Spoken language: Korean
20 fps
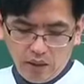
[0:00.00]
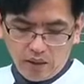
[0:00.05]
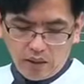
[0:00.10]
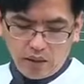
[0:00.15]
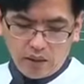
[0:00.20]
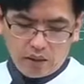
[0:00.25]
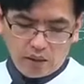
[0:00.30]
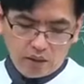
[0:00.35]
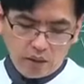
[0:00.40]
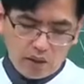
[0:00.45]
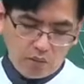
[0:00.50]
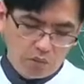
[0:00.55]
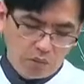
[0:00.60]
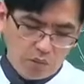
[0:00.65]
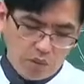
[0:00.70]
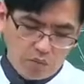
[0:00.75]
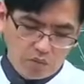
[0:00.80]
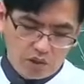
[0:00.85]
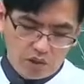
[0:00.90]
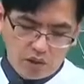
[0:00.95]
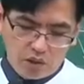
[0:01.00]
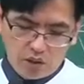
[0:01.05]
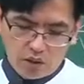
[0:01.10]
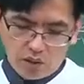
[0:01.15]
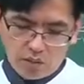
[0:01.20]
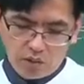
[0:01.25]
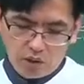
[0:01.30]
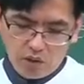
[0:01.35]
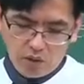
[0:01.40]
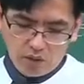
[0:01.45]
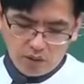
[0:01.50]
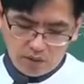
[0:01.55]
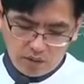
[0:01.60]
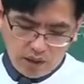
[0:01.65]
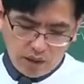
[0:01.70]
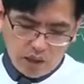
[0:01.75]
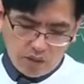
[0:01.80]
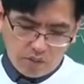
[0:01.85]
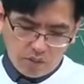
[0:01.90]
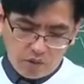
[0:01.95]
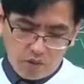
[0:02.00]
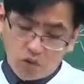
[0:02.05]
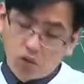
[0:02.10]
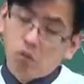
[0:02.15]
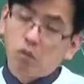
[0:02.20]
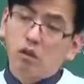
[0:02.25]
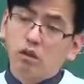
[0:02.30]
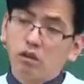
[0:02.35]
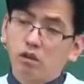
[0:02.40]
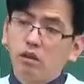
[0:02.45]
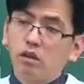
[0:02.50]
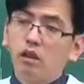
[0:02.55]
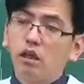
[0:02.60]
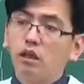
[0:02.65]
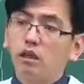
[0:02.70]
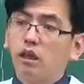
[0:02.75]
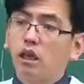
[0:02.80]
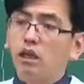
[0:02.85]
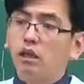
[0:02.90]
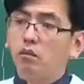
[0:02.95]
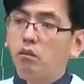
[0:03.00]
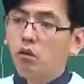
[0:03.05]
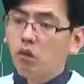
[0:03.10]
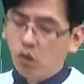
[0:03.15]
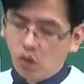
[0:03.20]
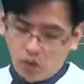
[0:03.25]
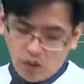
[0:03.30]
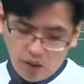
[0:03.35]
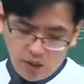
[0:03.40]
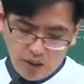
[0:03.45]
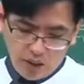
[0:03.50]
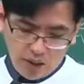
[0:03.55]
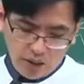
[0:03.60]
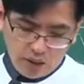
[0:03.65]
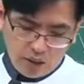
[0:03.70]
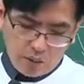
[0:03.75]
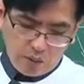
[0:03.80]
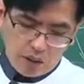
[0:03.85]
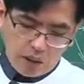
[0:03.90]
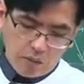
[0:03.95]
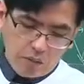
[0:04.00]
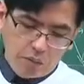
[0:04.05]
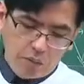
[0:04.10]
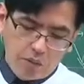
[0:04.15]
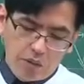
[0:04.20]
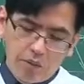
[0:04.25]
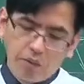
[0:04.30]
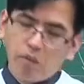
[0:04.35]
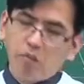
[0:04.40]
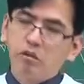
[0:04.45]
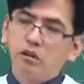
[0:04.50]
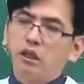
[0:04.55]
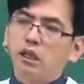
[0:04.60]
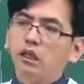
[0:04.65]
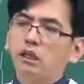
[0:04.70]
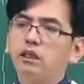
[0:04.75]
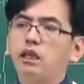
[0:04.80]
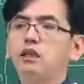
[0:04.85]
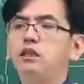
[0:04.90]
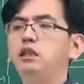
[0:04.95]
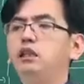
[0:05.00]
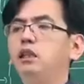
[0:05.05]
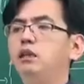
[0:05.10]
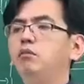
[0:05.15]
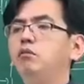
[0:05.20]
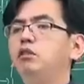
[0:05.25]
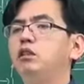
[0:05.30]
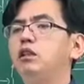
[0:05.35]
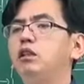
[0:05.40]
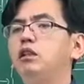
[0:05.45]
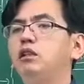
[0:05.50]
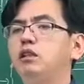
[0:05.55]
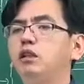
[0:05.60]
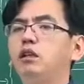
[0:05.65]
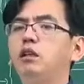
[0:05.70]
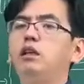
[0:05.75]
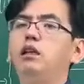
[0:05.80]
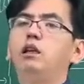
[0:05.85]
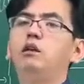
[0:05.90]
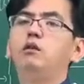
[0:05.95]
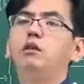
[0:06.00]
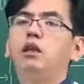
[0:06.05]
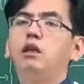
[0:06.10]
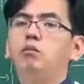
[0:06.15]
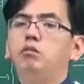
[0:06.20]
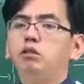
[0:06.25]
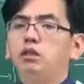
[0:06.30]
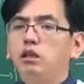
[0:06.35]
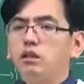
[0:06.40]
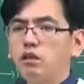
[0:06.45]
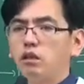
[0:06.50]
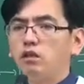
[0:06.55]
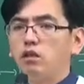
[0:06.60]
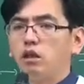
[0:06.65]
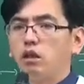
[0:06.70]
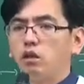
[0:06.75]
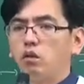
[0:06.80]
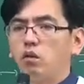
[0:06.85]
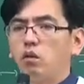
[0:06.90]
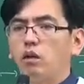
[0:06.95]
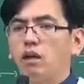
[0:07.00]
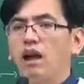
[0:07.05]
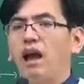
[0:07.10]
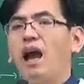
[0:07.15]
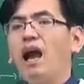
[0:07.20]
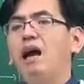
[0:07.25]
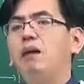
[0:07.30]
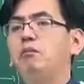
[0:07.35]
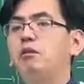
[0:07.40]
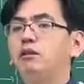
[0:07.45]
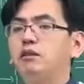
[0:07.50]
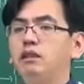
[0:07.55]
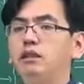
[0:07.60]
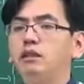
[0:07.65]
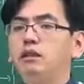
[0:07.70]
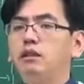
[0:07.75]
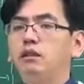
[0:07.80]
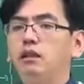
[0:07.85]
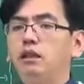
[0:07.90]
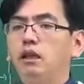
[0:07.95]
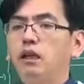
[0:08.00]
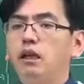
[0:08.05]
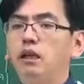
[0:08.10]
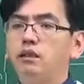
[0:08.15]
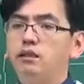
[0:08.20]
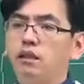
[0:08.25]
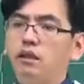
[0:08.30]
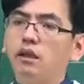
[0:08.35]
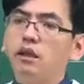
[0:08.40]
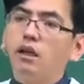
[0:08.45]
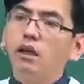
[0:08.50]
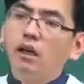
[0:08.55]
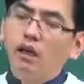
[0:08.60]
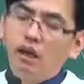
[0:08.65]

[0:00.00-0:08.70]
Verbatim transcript: 자, 이렇게 30번 문제 정답은요. 4번. 좀 역시 특이한 개념이고 그다음에 31번 문제. 사실 이 문제는 틀리라고 내는 문제 전형이고 감으로 찍는 거예요. 그래서